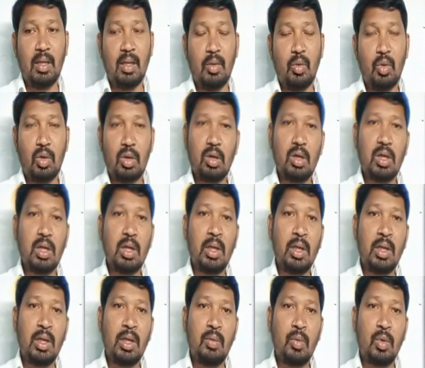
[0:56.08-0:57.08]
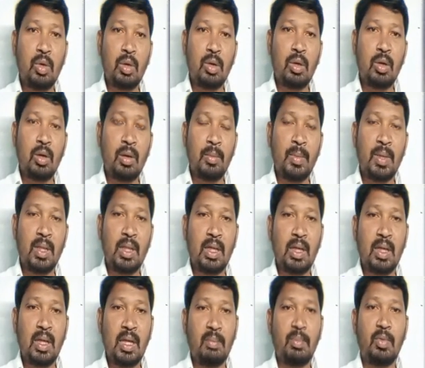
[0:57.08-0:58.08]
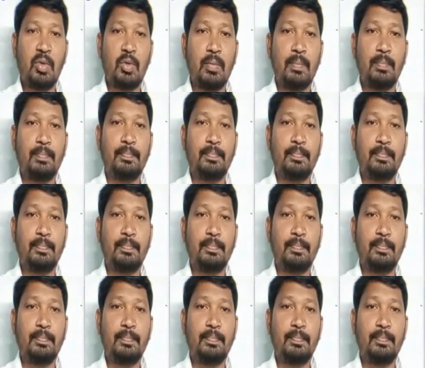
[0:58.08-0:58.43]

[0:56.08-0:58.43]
ఒక్కొక్కరికి ఒక్కొక్కరి మీద నమ్మకం